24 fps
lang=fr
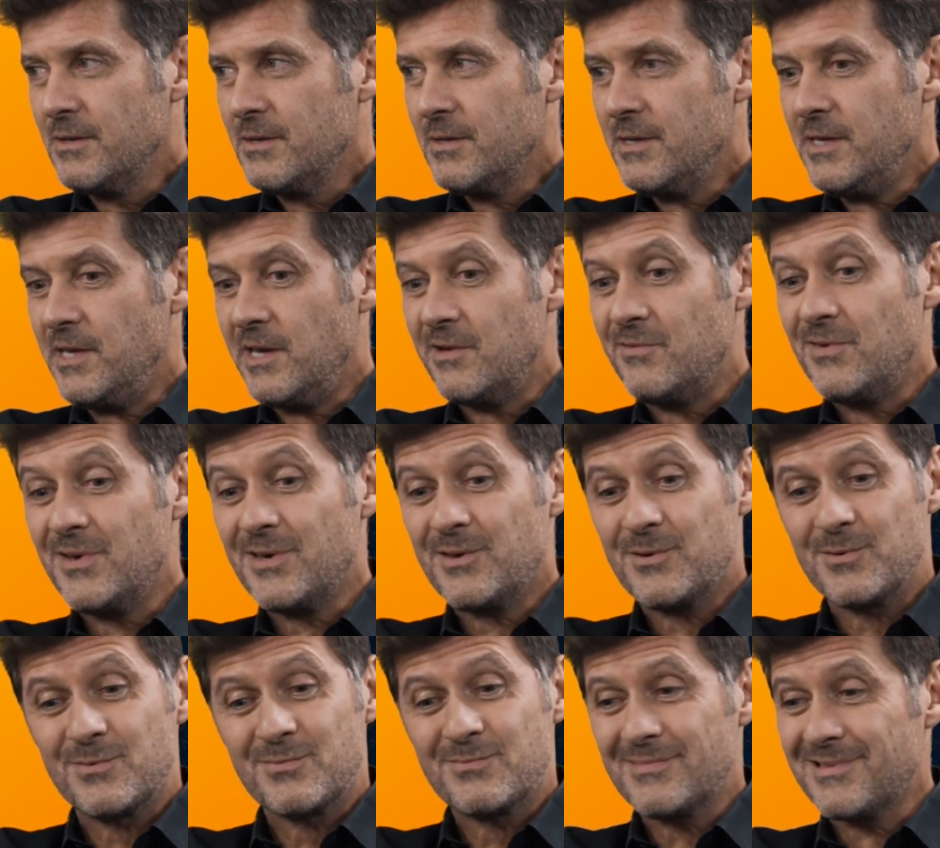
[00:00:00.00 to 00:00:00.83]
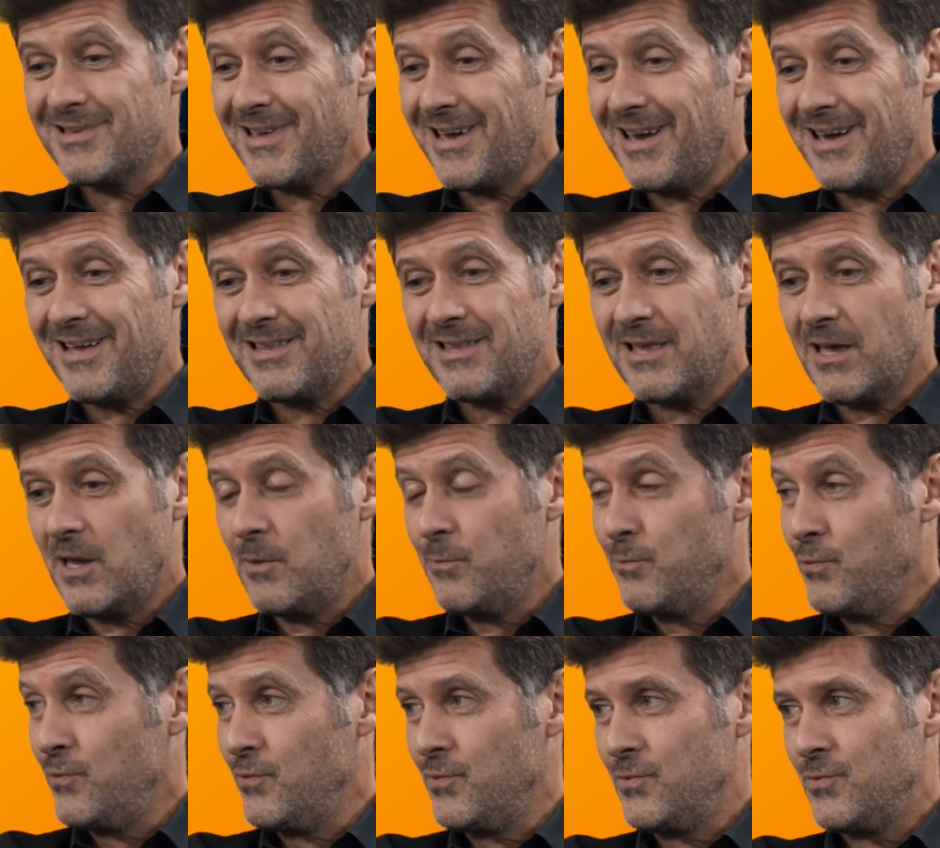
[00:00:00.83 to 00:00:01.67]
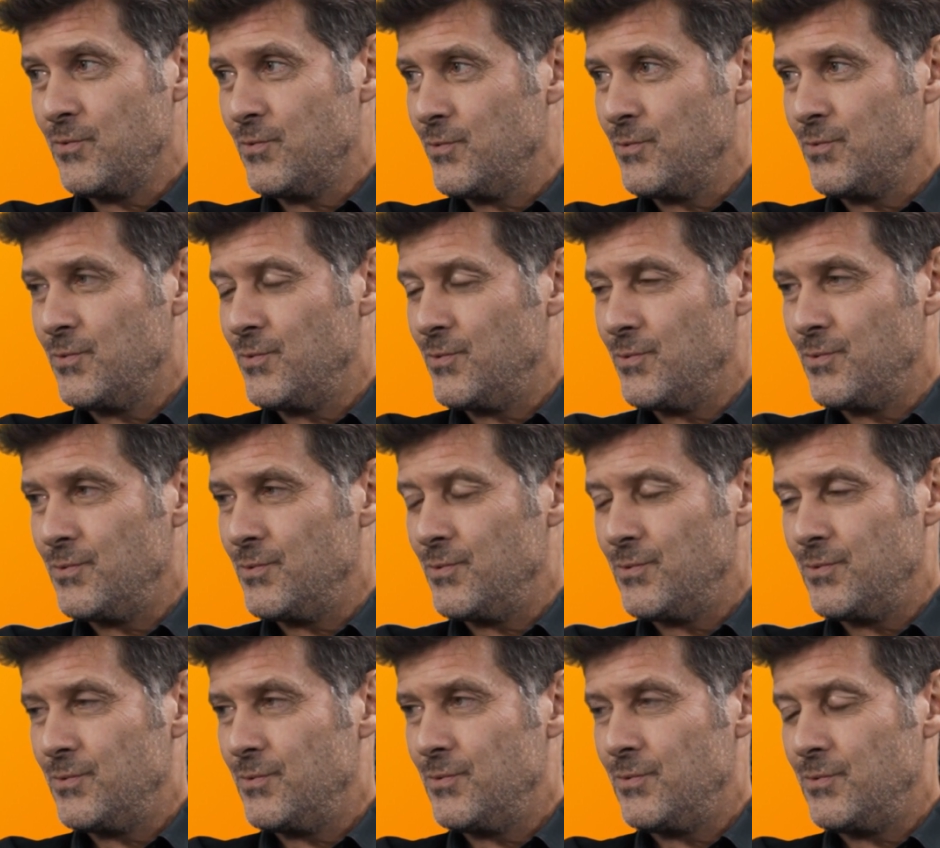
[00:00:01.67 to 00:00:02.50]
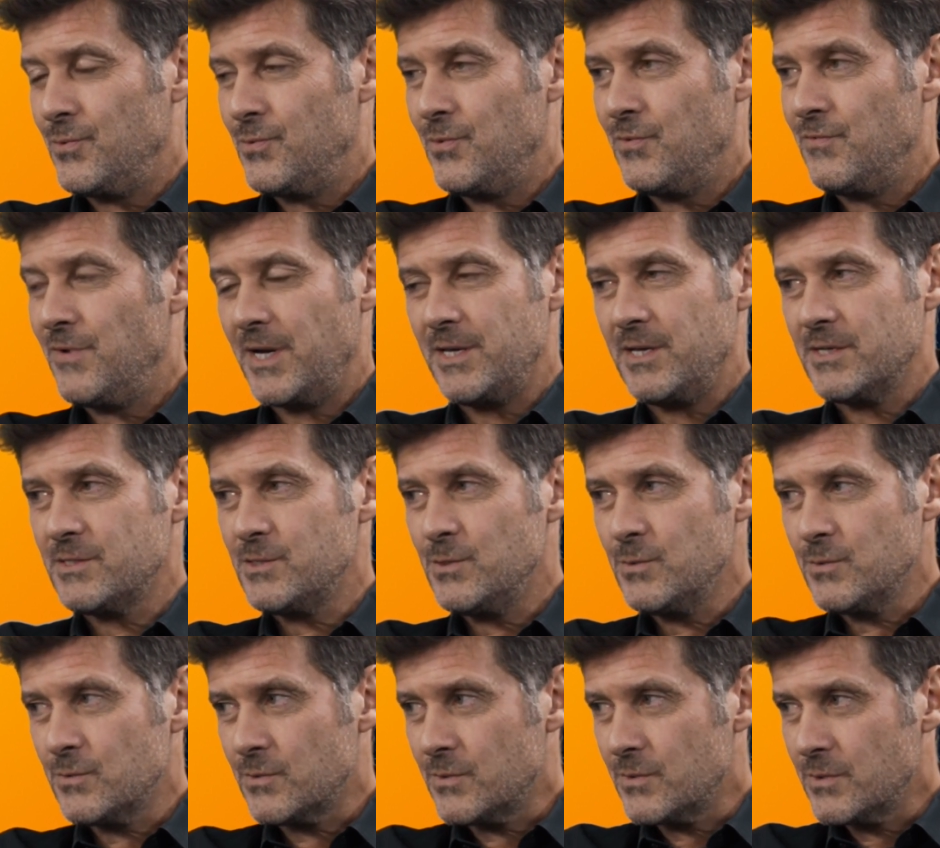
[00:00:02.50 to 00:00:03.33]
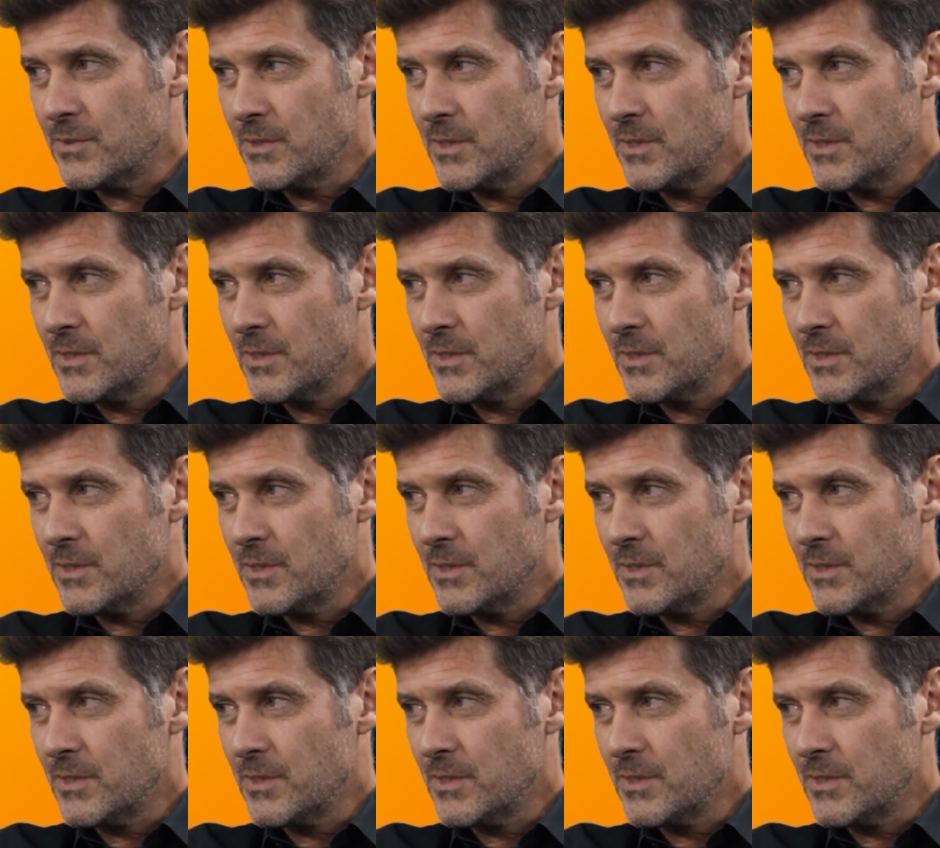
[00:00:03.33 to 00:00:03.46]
Et avec très très peu de, variations.